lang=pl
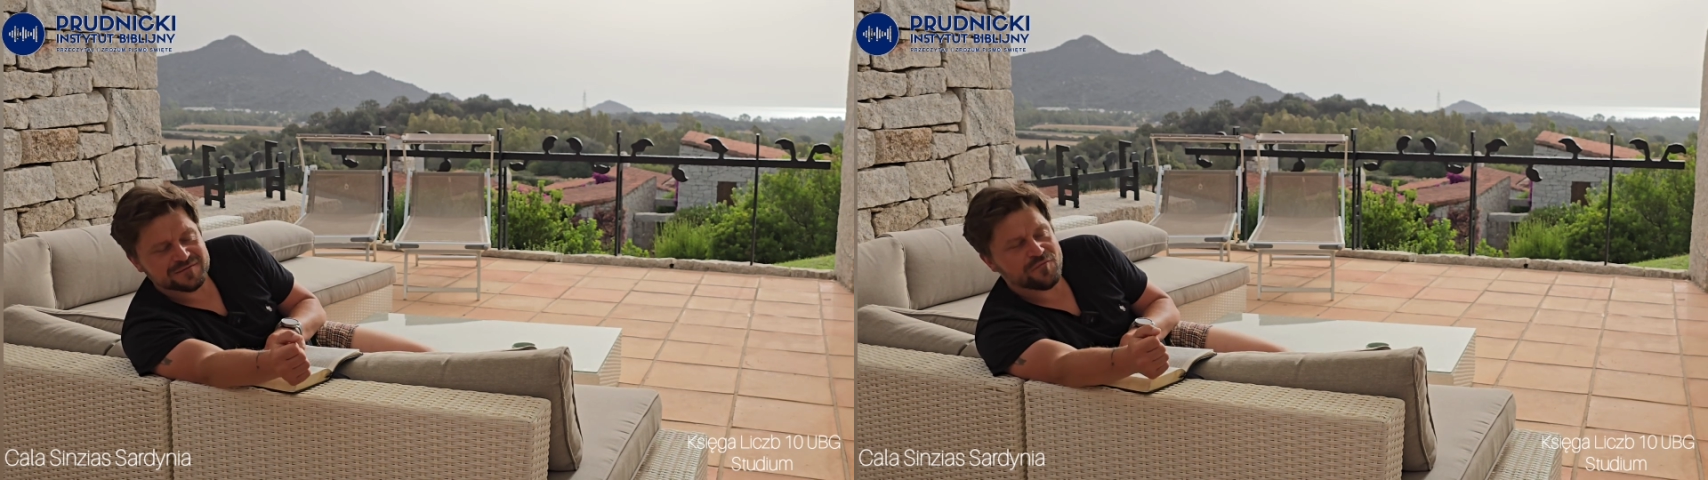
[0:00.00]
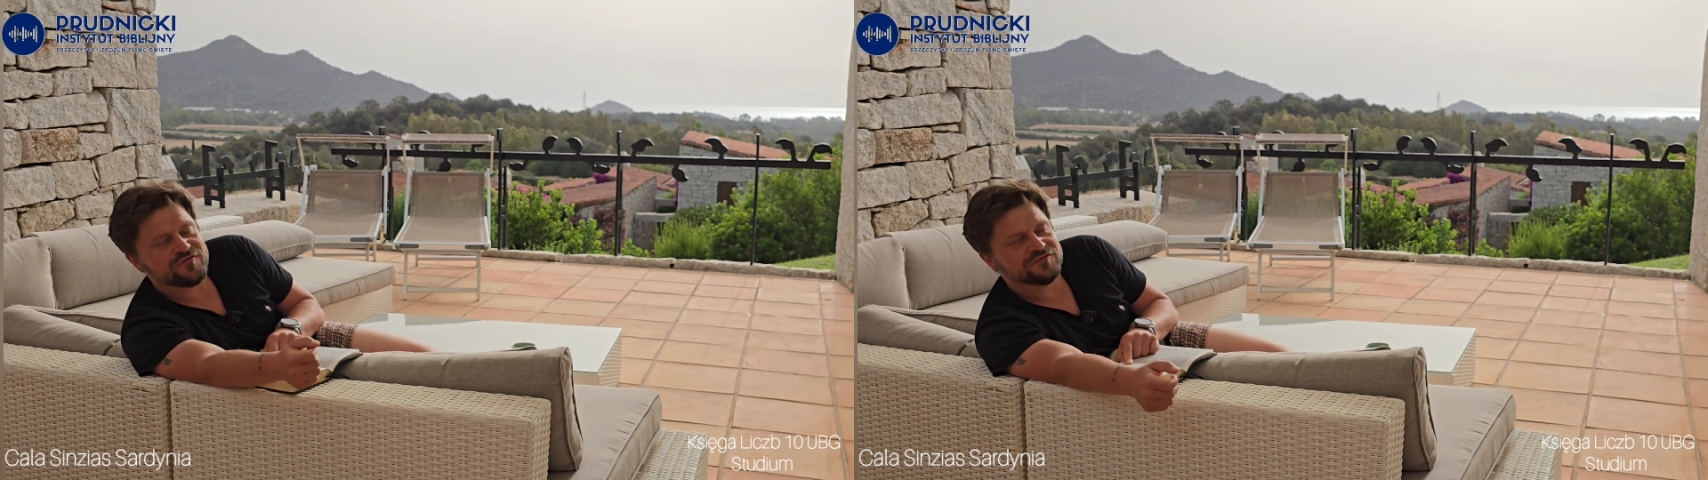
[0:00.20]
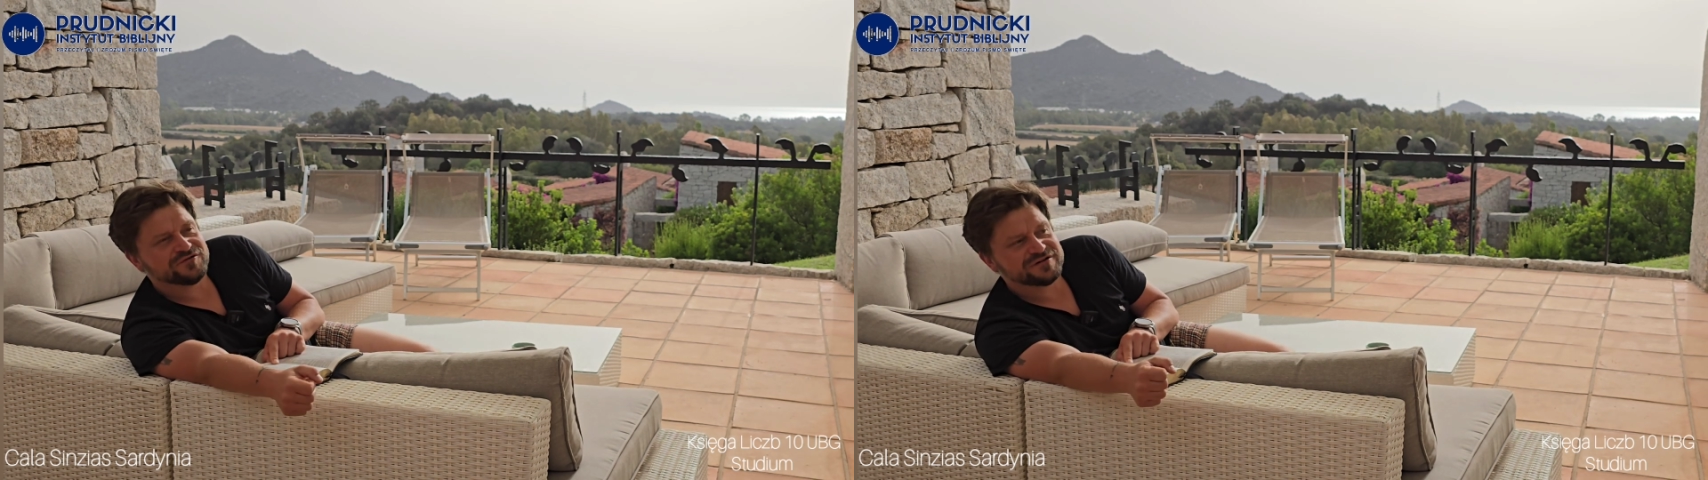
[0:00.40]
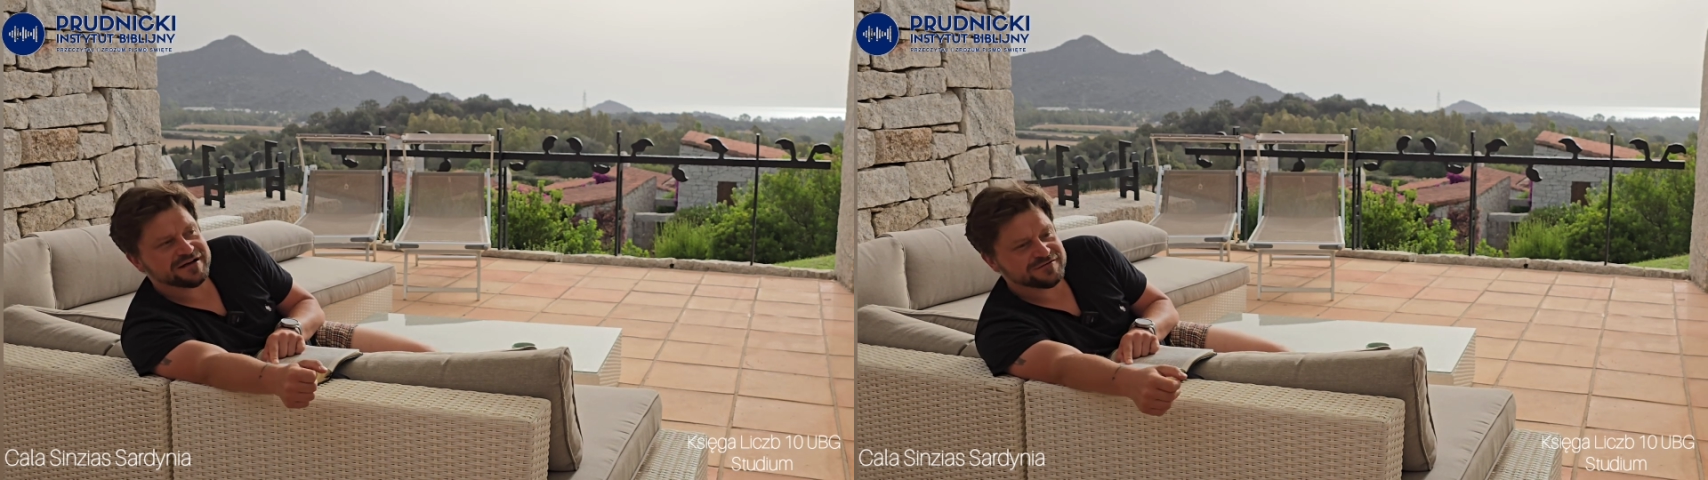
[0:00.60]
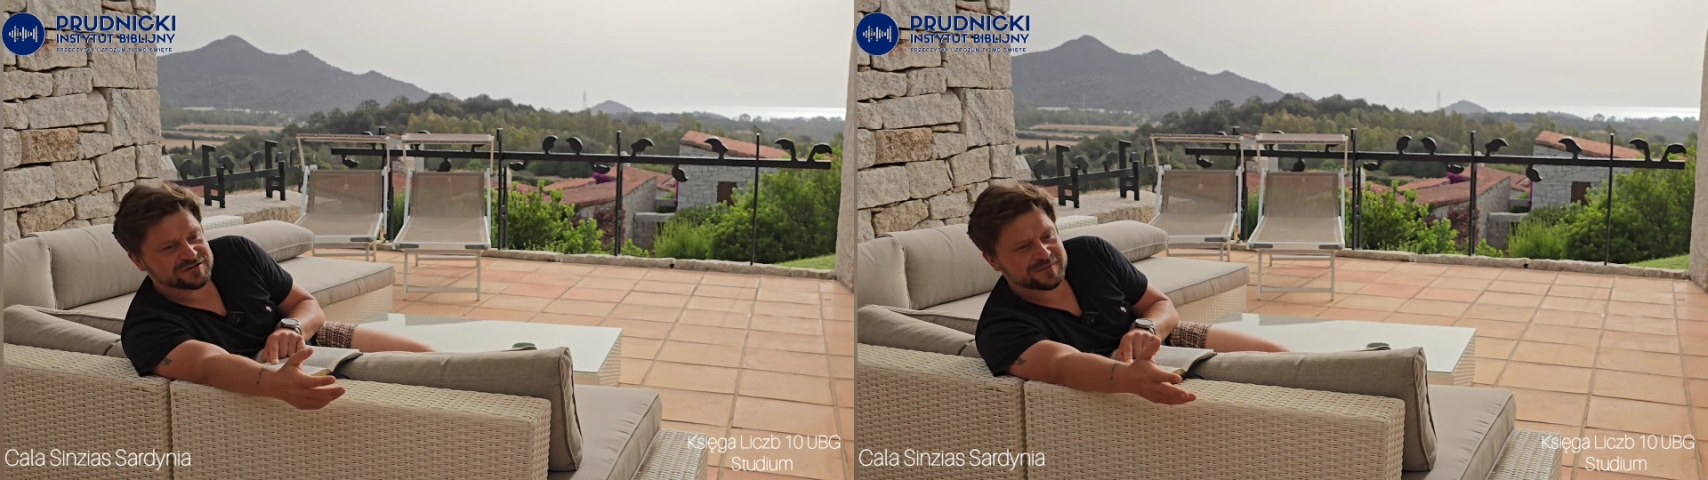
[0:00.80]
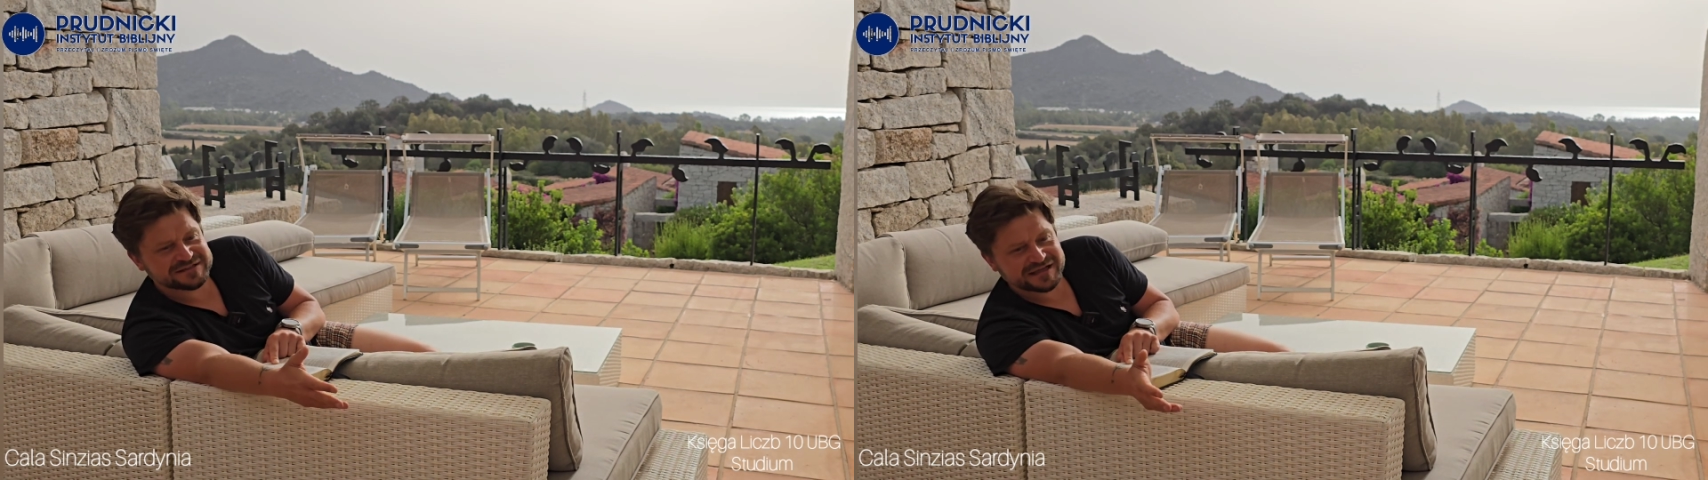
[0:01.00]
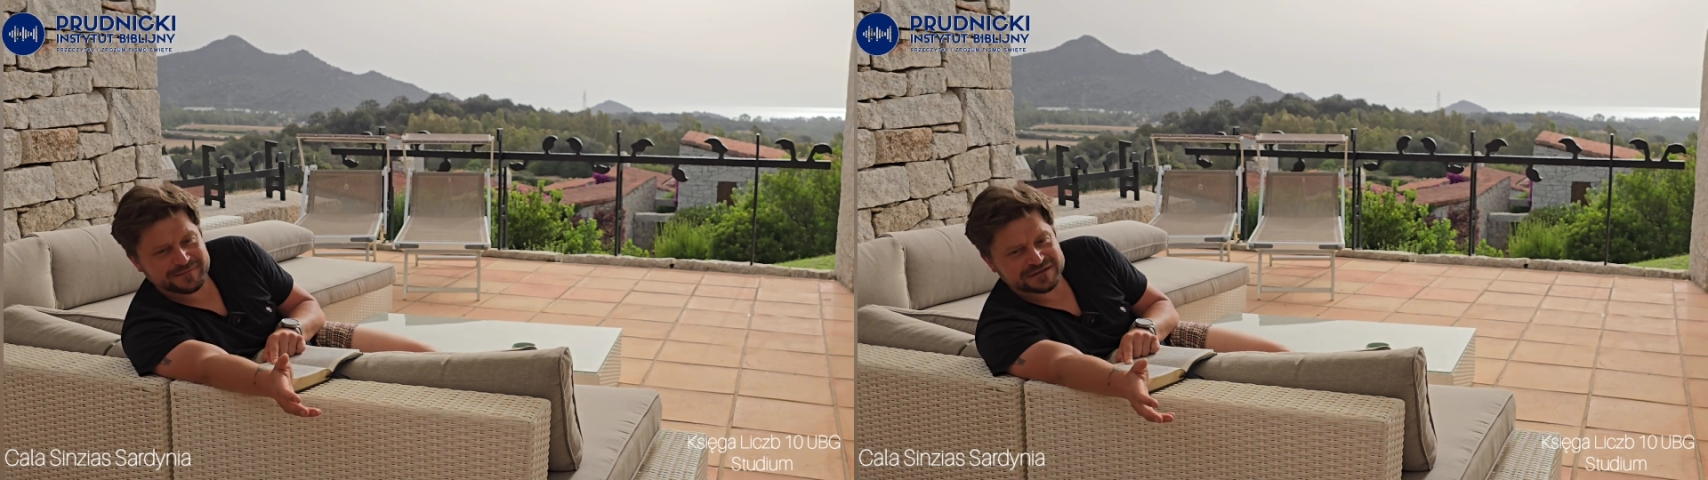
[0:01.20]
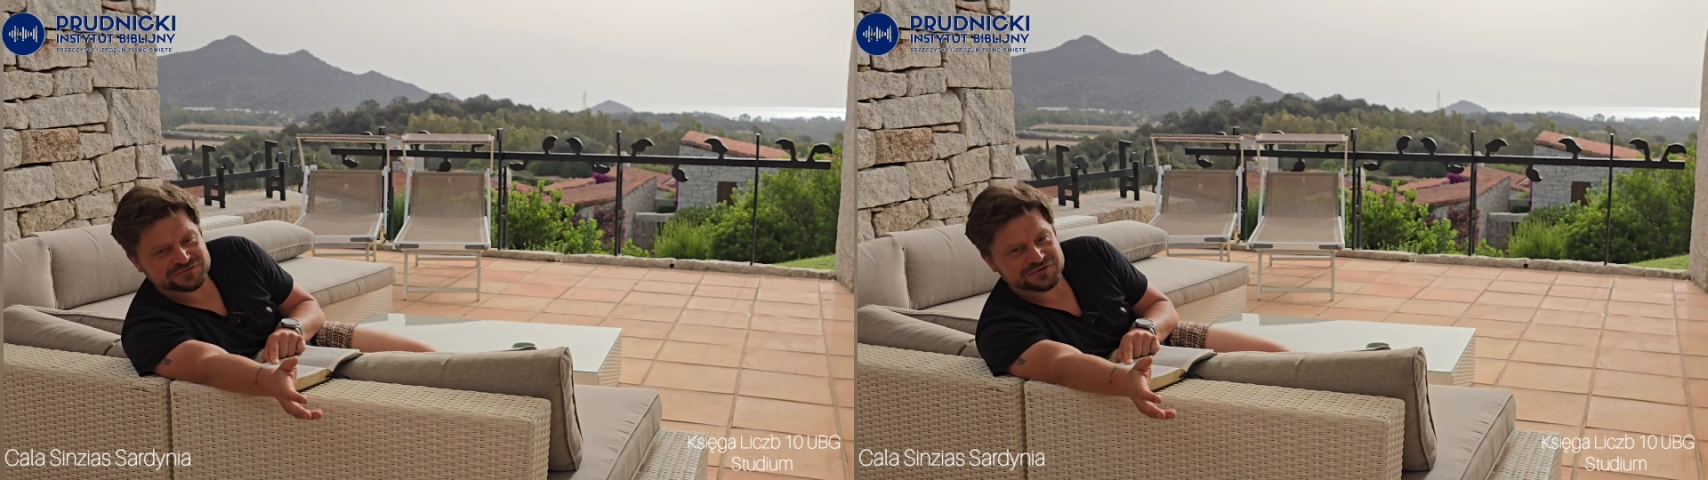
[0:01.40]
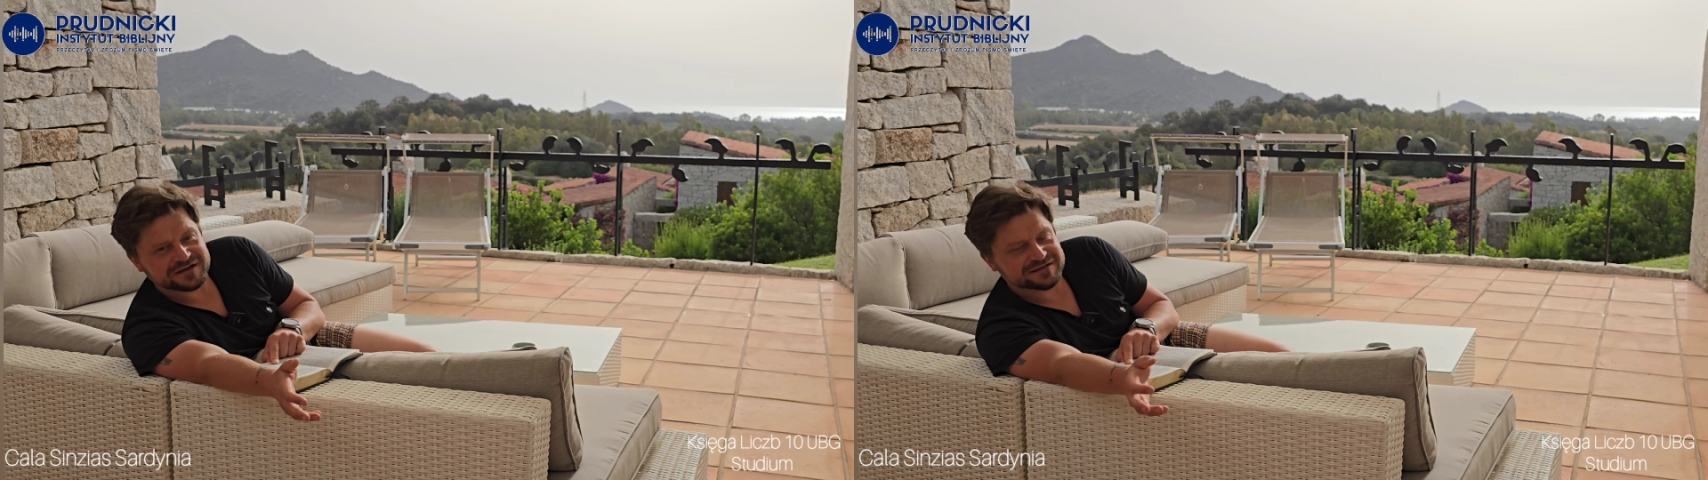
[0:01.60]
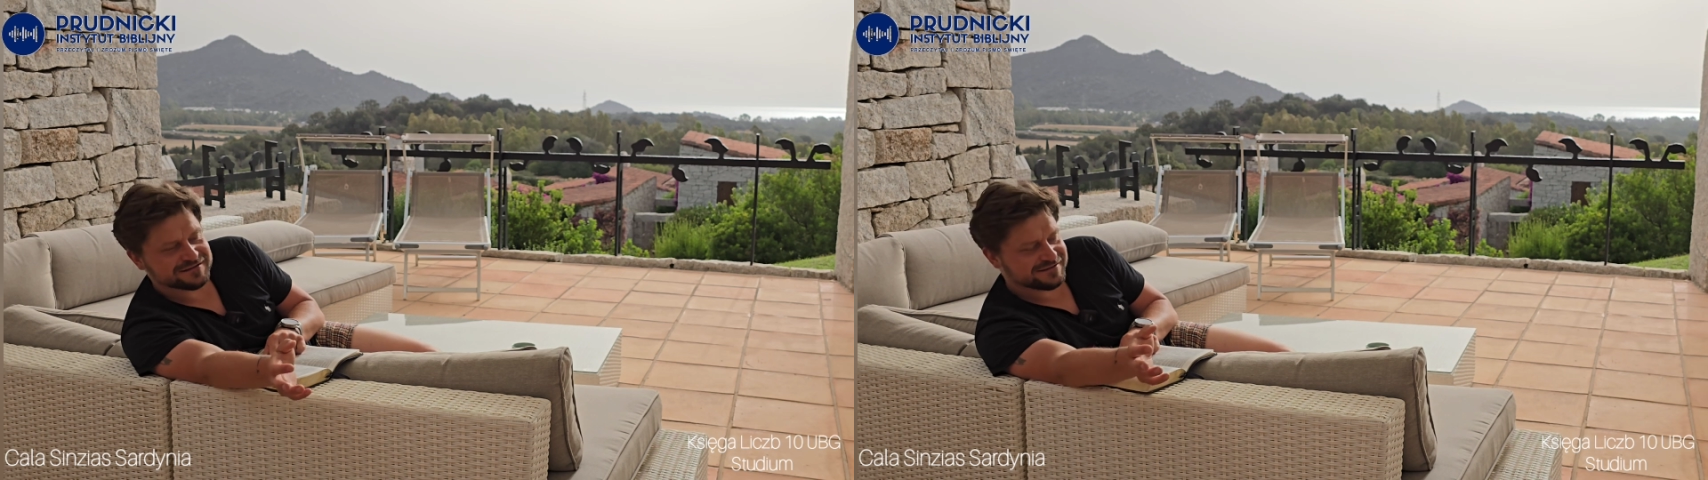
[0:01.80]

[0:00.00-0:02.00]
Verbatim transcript: mówił do niego, zobacz jak ja pracuję.